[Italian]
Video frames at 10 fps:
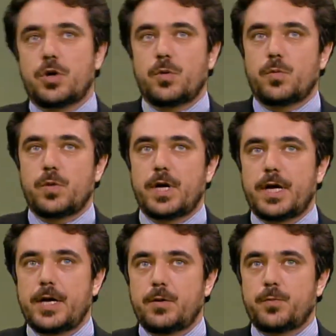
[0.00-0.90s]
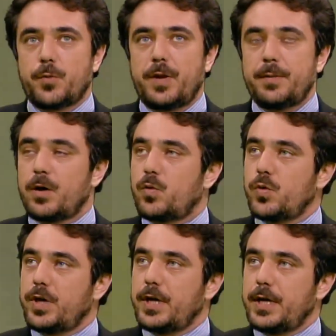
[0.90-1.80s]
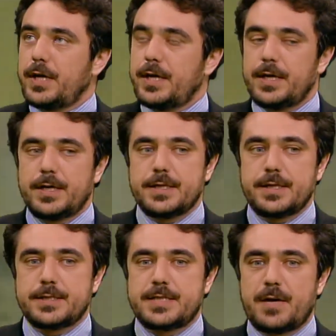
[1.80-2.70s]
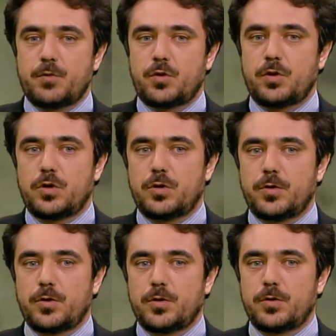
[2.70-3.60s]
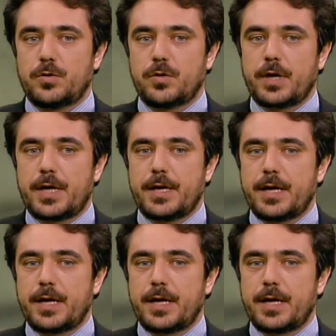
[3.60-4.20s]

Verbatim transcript: è un, è un, problema a cui siamo eh,